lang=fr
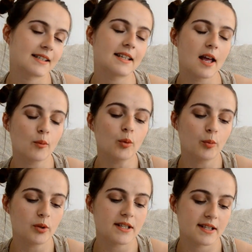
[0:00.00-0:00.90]
que c'était un bon
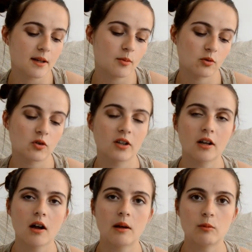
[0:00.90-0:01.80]
policier parce que j'en ai
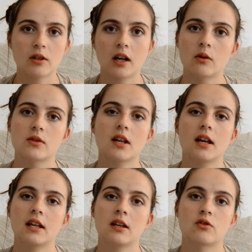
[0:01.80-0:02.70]
quand même eu
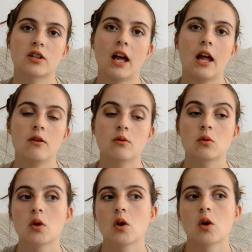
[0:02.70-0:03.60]
quelques-uns et en général,
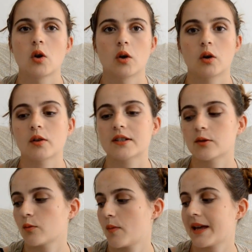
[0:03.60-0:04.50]
quand ils
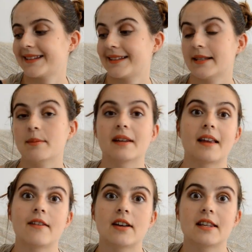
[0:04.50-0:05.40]
sont pas si bien
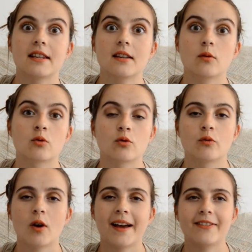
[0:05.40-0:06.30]
travaillés, je
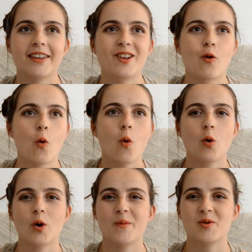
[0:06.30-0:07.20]
vois arriver
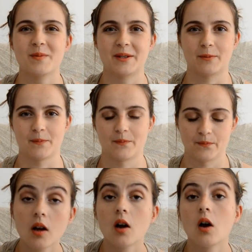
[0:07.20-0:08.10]
gros comme une maison.
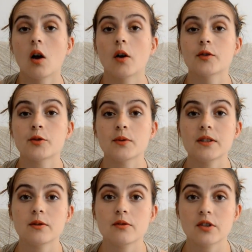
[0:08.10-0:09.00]

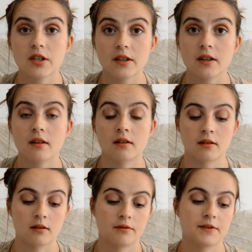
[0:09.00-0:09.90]
Ensuite, j'ai
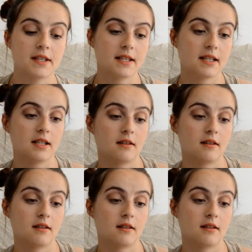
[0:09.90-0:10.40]
euh, fini,